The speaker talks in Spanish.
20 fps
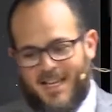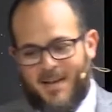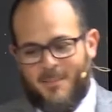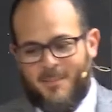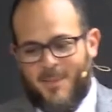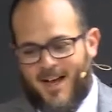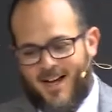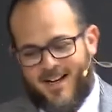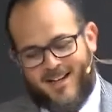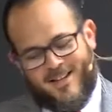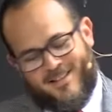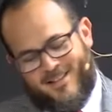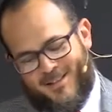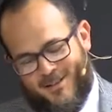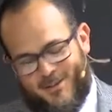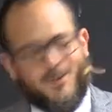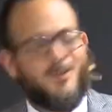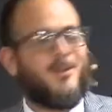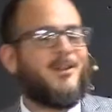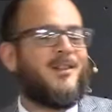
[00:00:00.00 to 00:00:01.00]
hamacas,
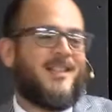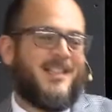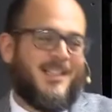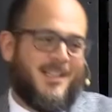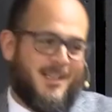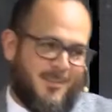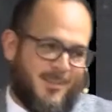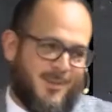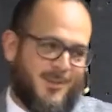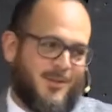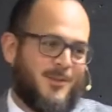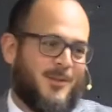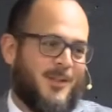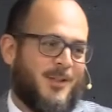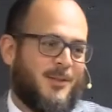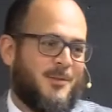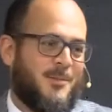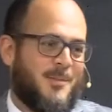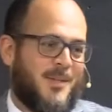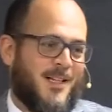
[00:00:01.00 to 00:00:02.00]
esto no lo tenían, pero estoy
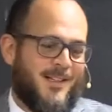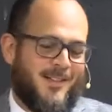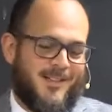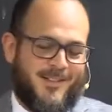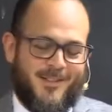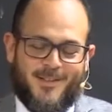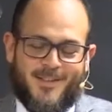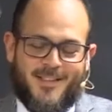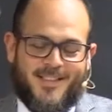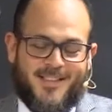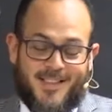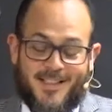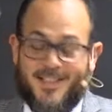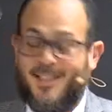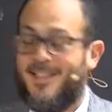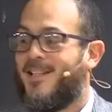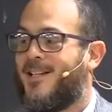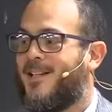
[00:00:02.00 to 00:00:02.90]
asumiendo, no dice.